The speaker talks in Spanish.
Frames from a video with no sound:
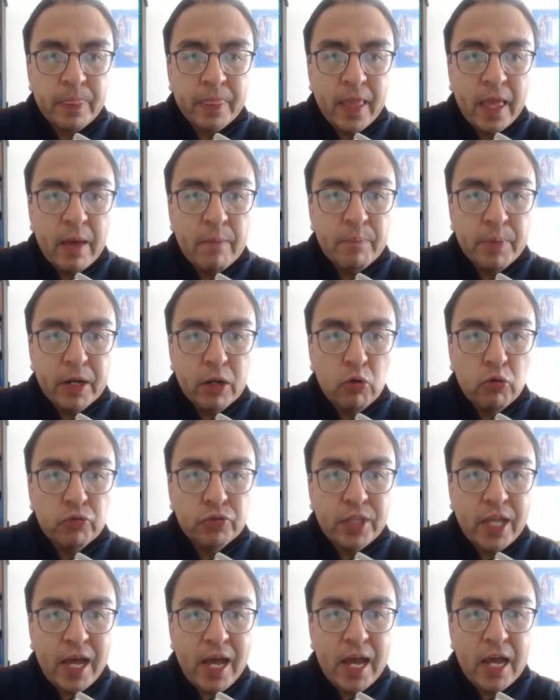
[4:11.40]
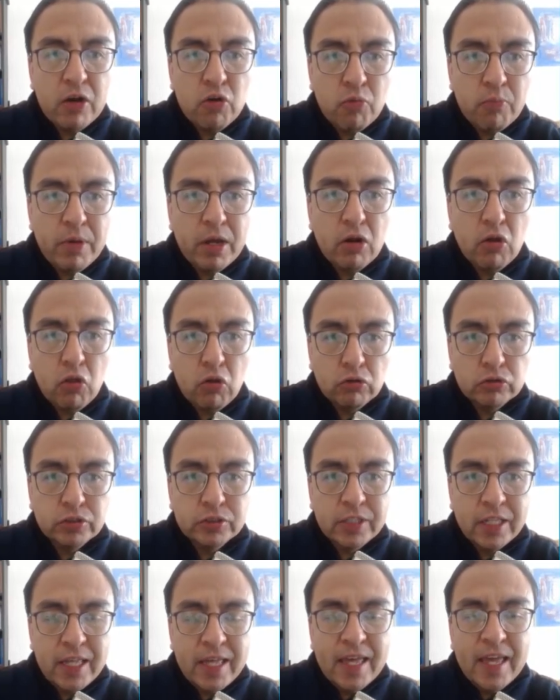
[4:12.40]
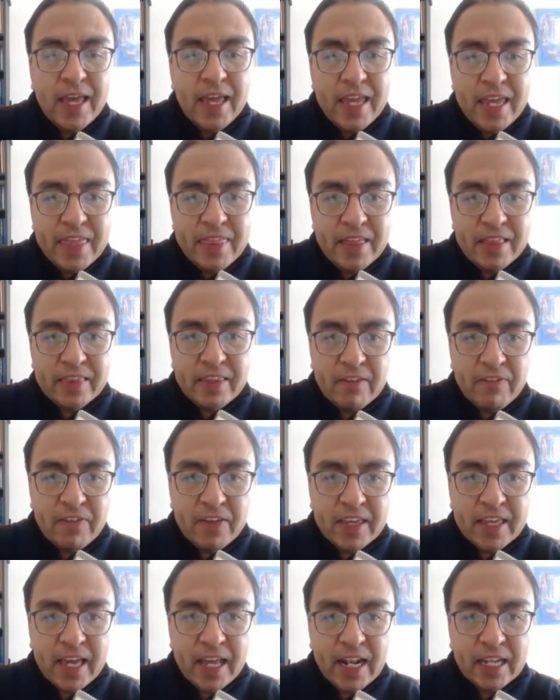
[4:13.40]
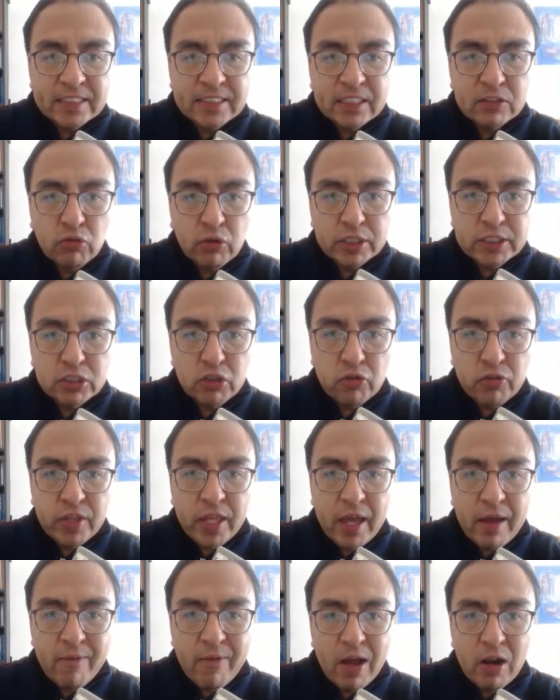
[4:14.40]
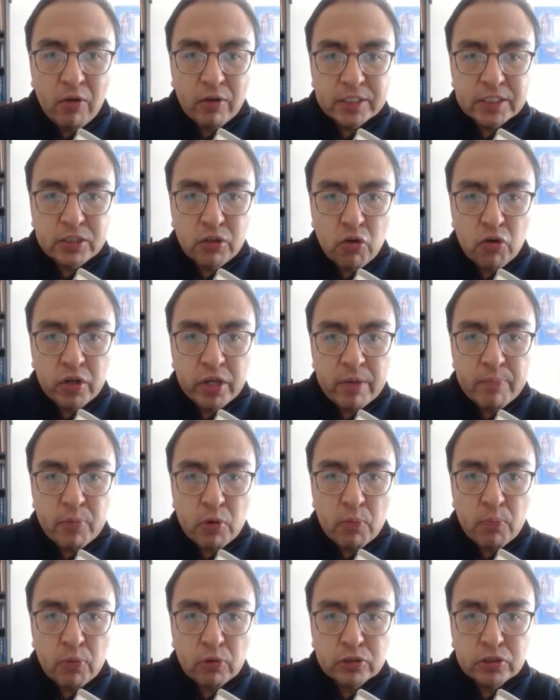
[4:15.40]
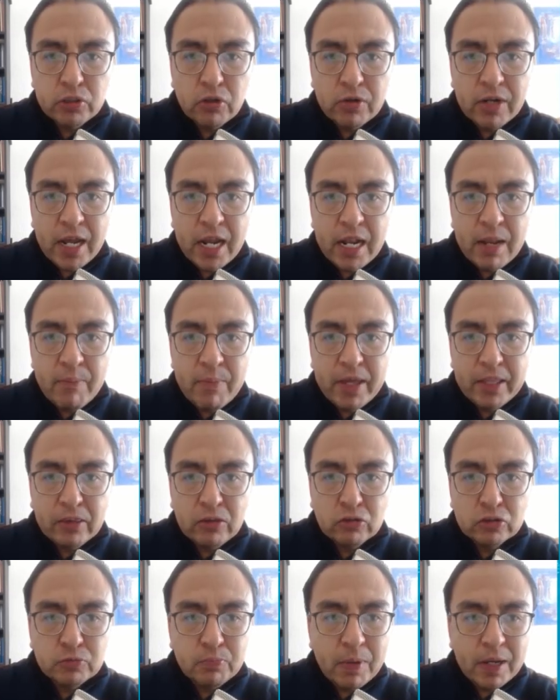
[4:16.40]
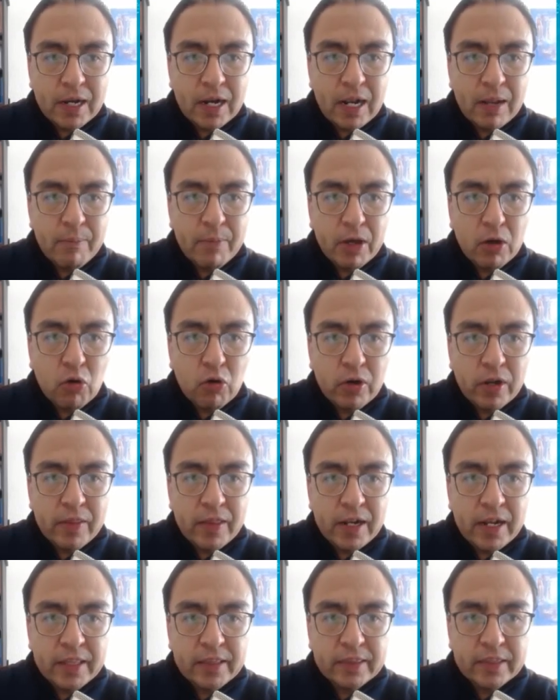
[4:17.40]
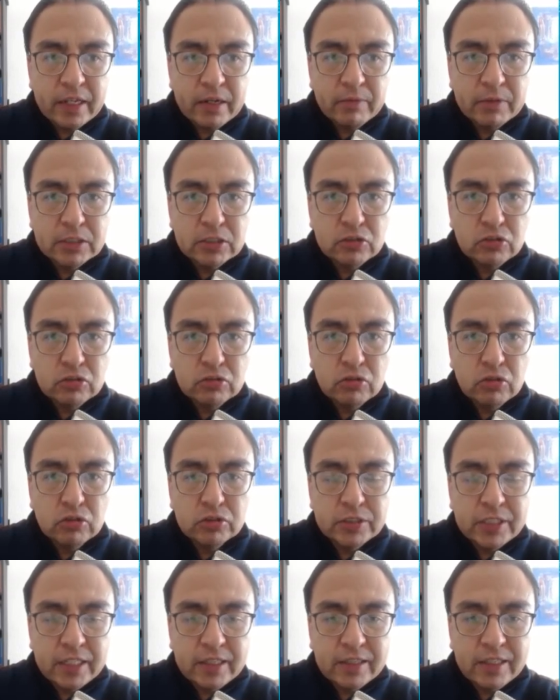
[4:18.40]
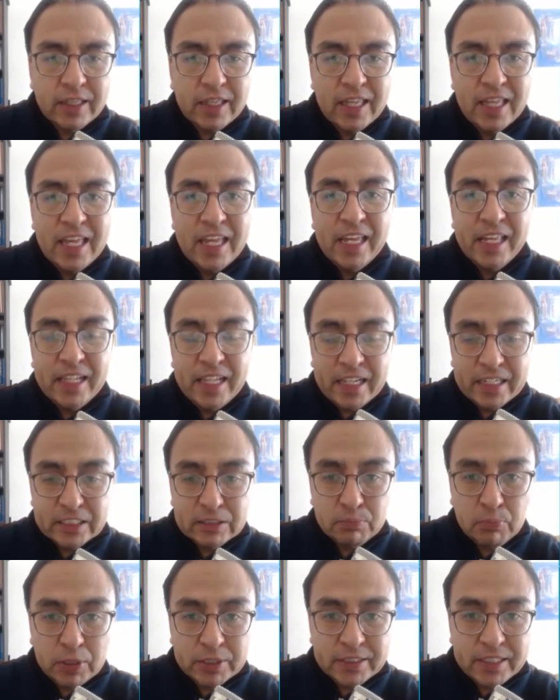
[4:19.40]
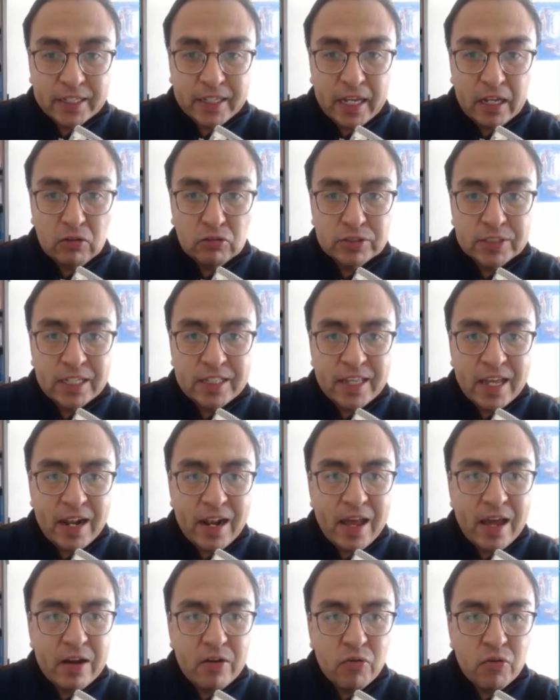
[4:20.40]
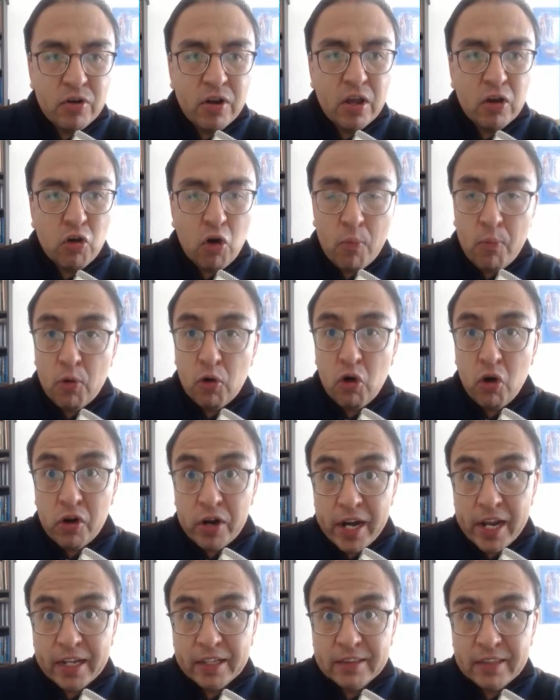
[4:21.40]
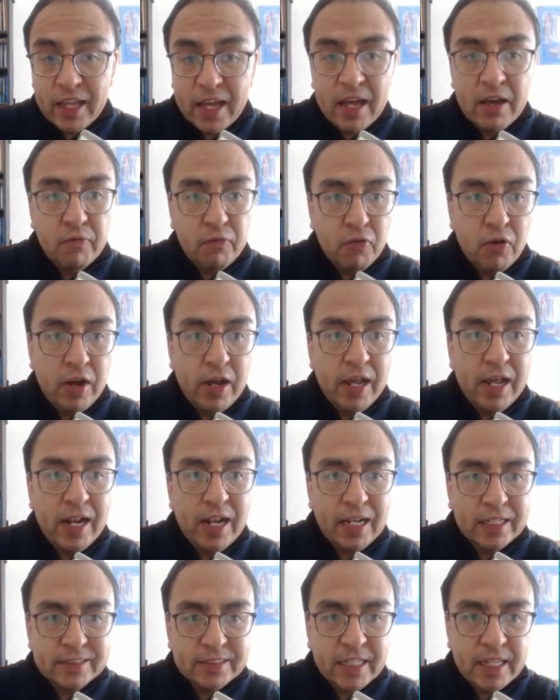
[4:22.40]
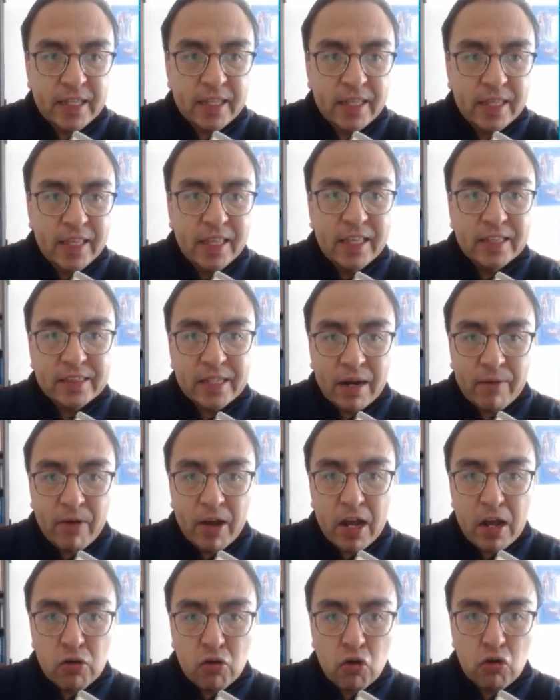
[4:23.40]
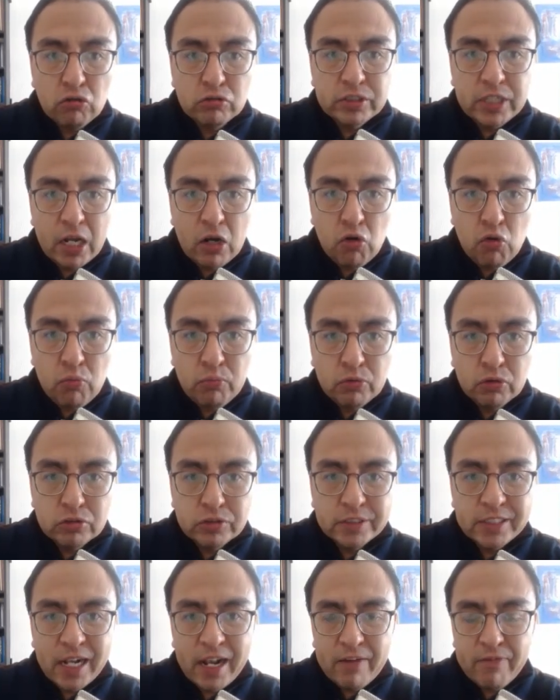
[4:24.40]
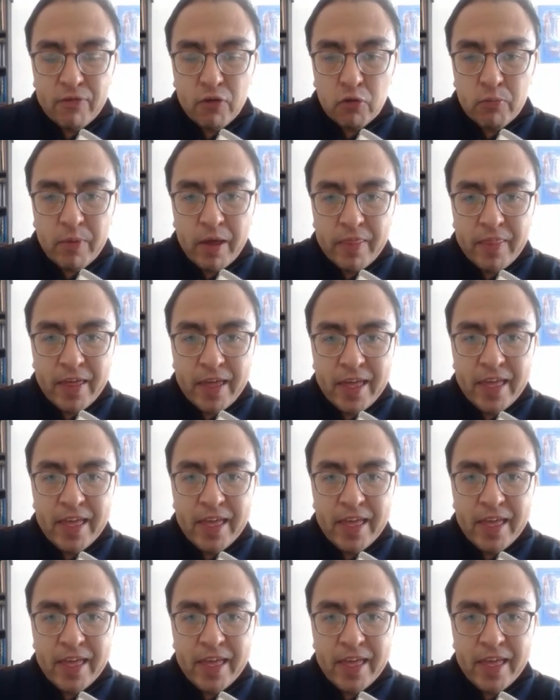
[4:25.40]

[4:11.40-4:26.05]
Pregunta número 2. Identifique la situación de evaluación que proporciona elementos para la mejora de la intervención docente y la respuesta que nos señalaron como correcta fue la C. Trabaja con los alumnos la forma de